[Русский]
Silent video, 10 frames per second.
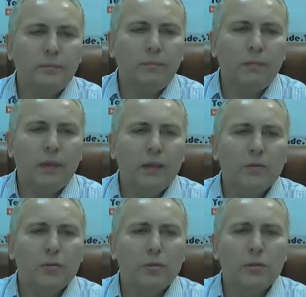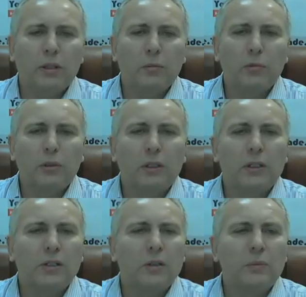Я ушел с работы, даже
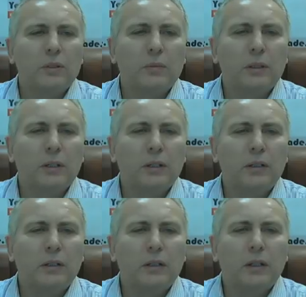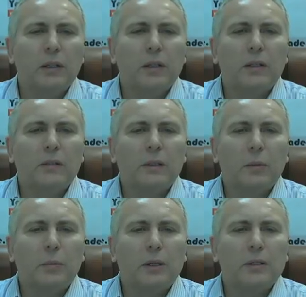не посмотрел.
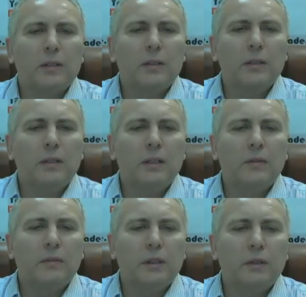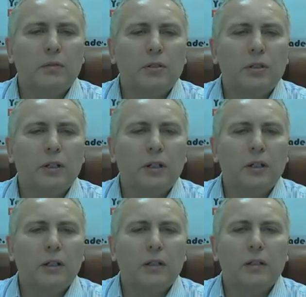Запасы нефти вчера,
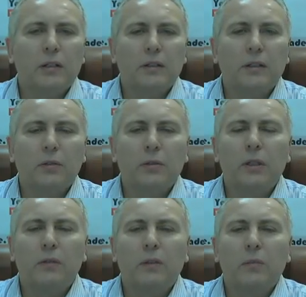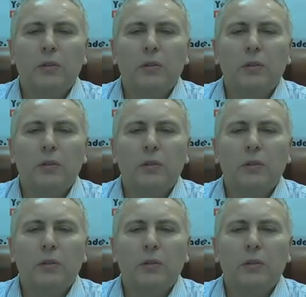сырой нефти, минус